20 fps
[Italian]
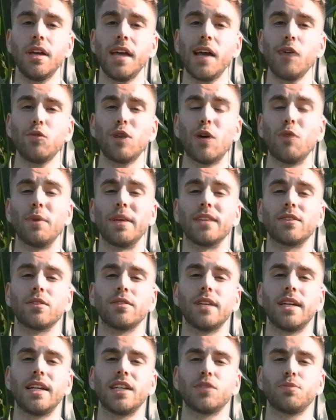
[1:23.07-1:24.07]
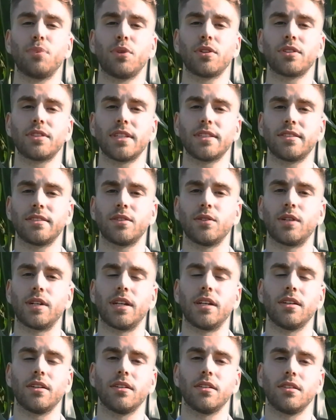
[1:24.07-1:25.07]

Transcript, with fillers: e un aumento delle esportazioni.